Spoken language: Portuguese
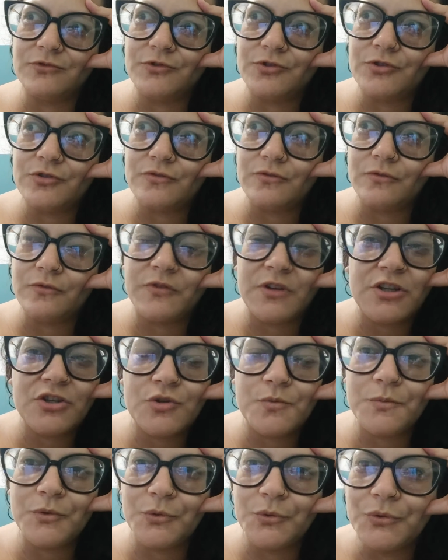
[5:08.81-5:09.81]
uns
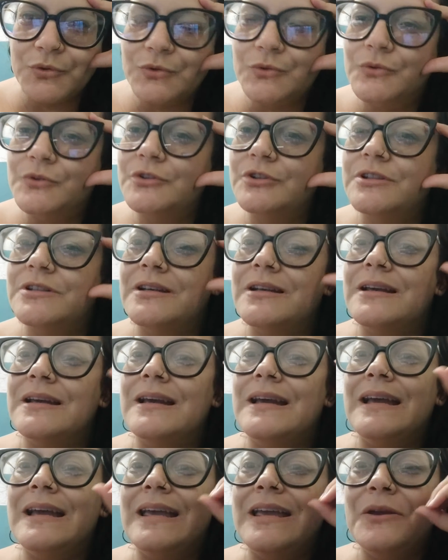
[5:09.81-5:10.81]
20 minutos,
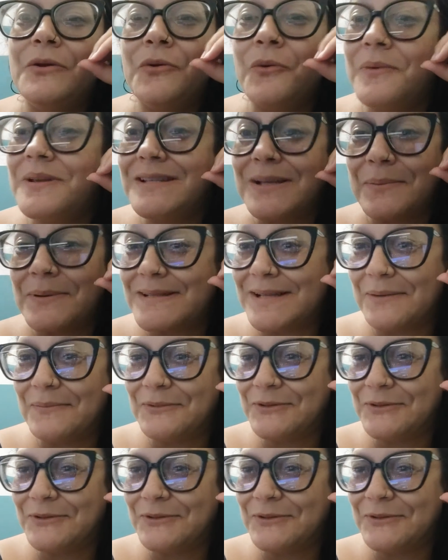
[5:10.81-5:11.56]
eu comecei a passar